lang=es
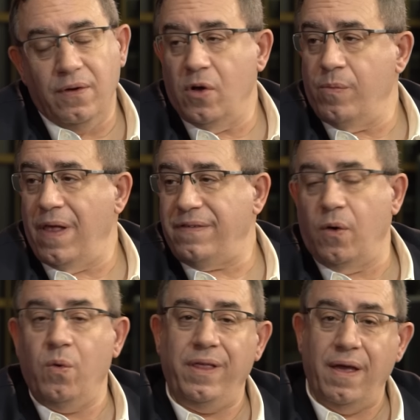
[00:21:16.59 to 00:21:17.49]
como la
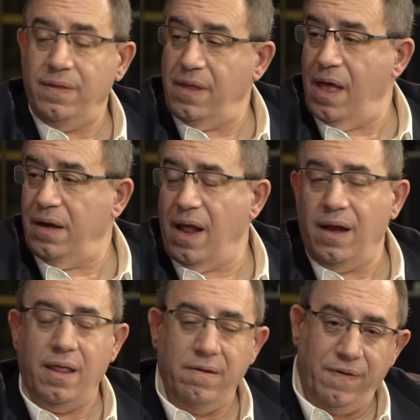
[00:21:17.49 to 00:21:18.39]
seguridad interna y
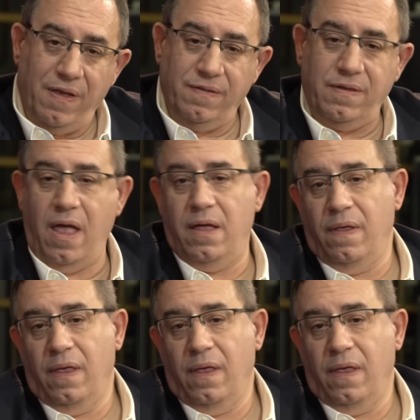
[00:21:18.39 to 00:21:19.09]
la defensa,